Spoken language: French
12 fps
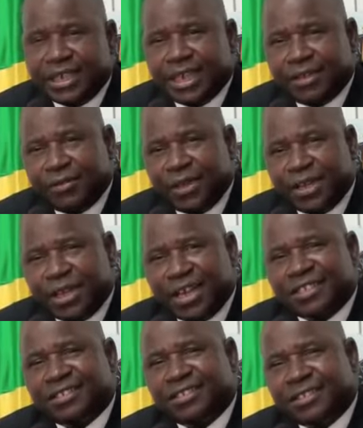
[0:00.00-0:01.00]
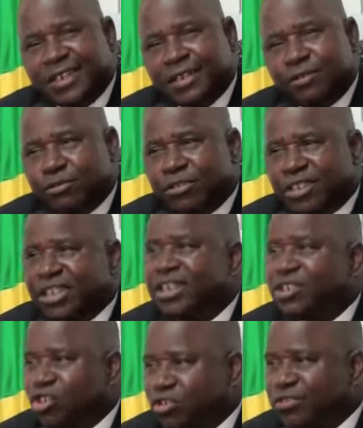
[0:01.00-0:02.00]
avec assez de
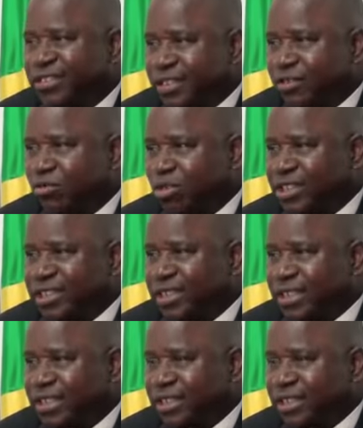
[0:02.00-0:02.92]
diligence et de loyauté.